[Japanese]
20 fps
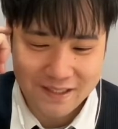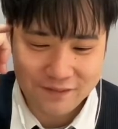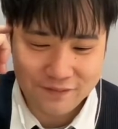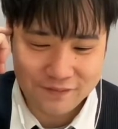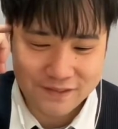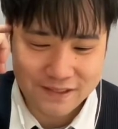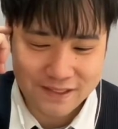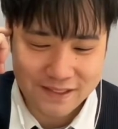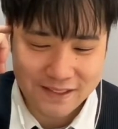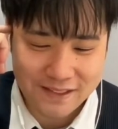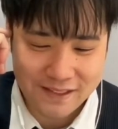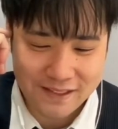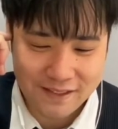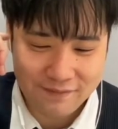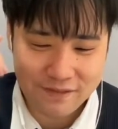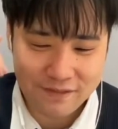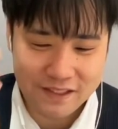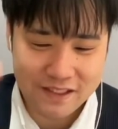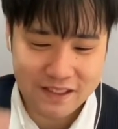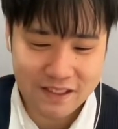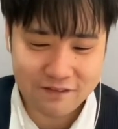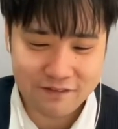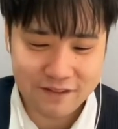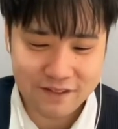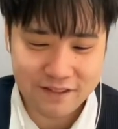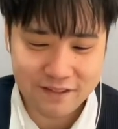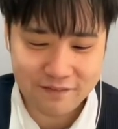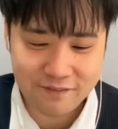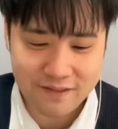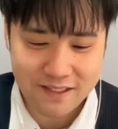能性に満ち溢れ
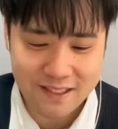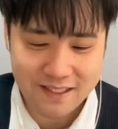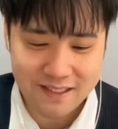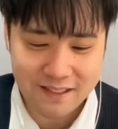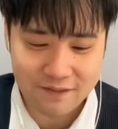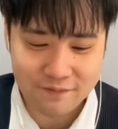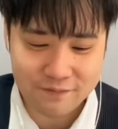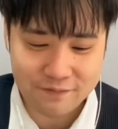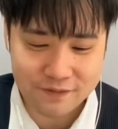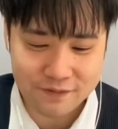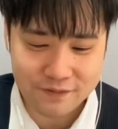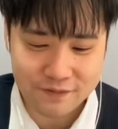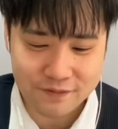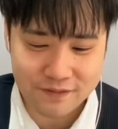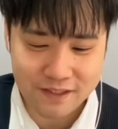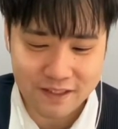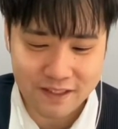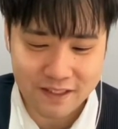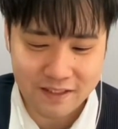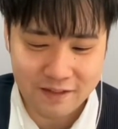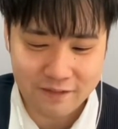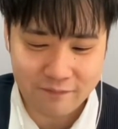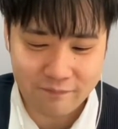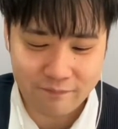てるからね、普通に。